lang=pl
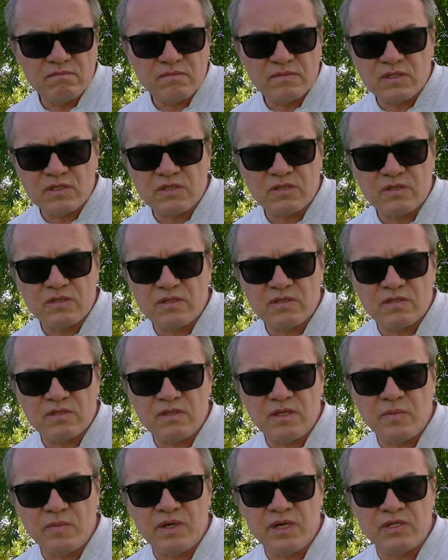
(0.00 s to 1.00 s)
To co jest z
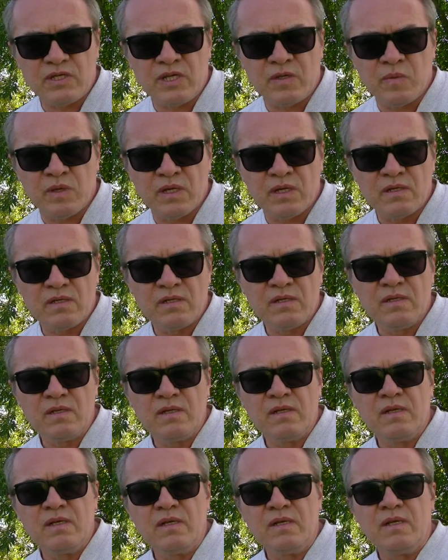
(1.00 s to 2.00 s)
nieba ziemia.
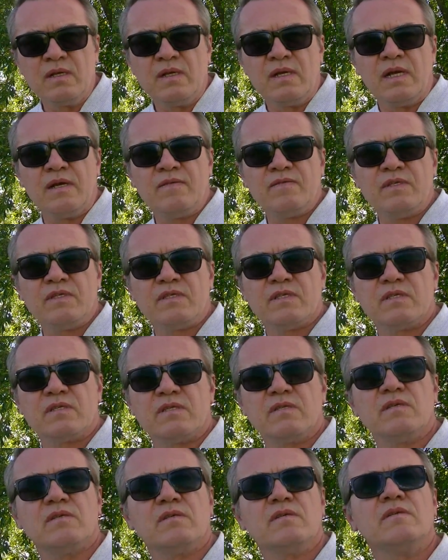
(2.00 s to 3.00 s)
A więc
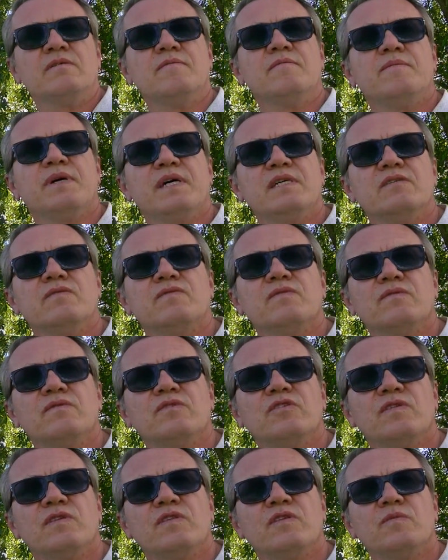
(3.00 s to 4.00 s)
y, Państwo
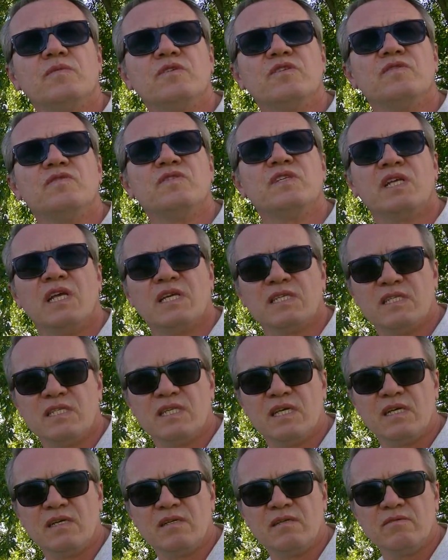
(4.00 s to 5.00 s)
świadomość
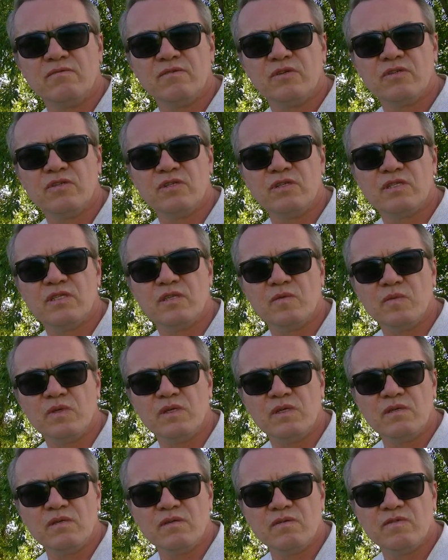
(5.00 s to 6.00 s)
wzrasta łącznie z
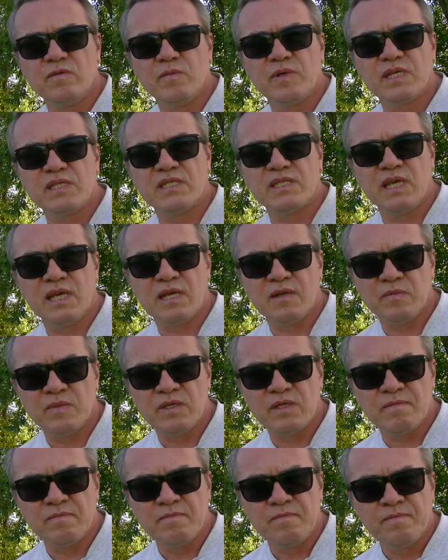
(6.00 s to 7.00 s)
tymi wibracjami.
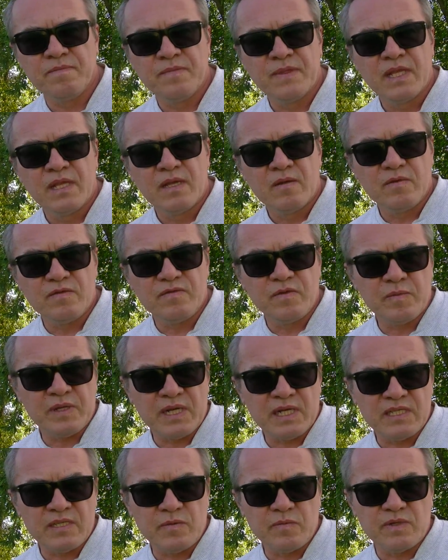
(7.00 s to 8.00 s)
Bo
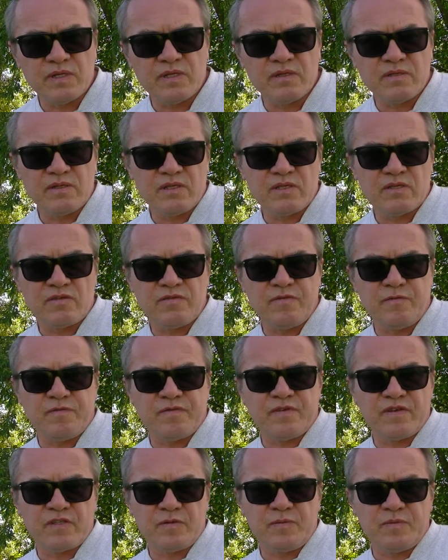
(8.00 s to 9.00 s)
wibracje ma, one są
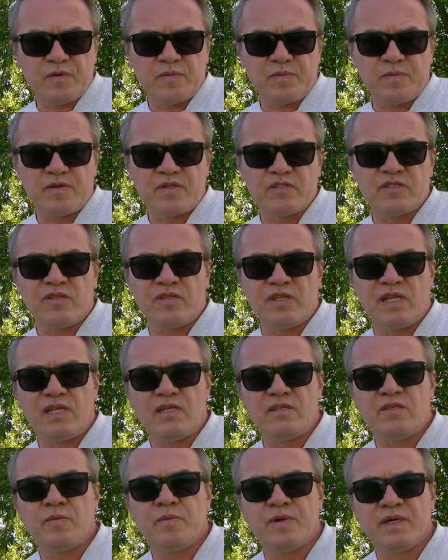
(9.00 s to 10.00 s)
wprost
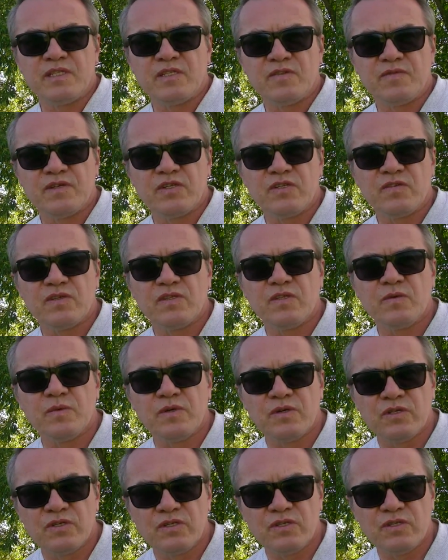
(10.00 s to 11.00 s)
proporcjonalne do Państwa
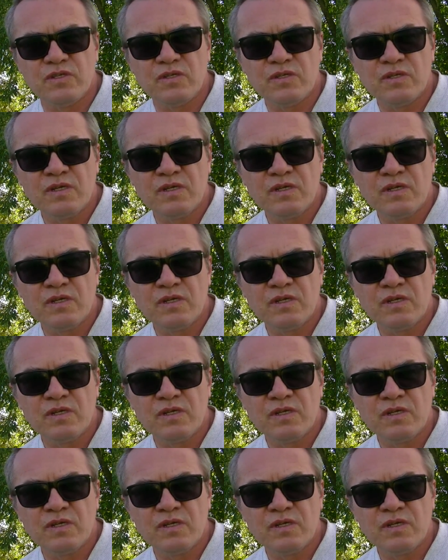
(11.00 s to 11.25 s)
świadomości